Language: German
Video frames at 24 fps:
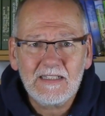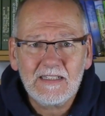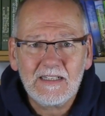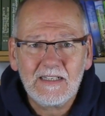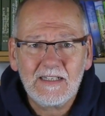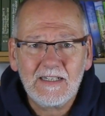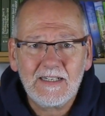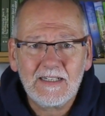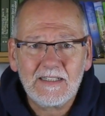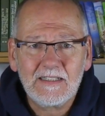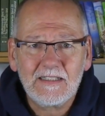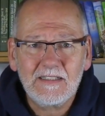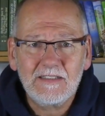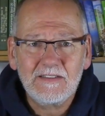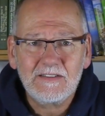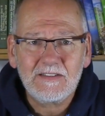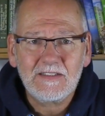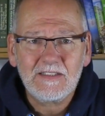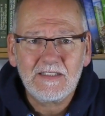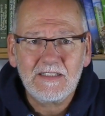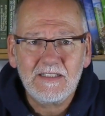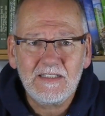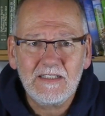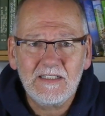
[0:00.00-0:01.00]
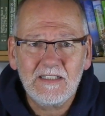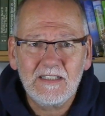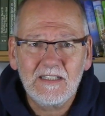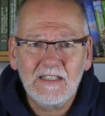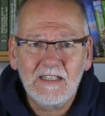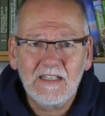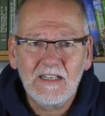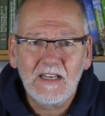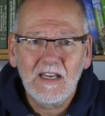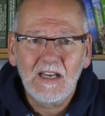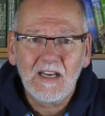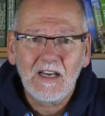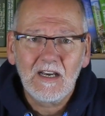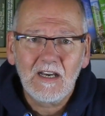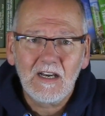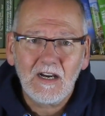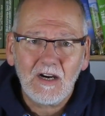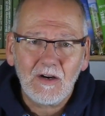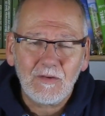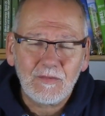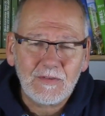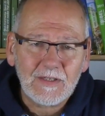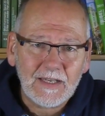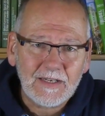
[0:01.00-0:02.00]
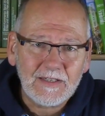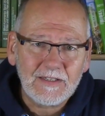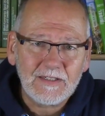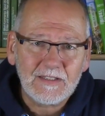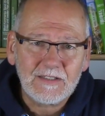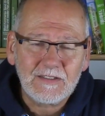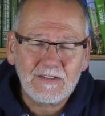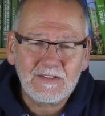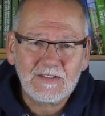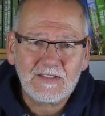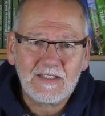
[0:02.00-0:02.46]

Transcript: dann hätten sie ihn auf der anderen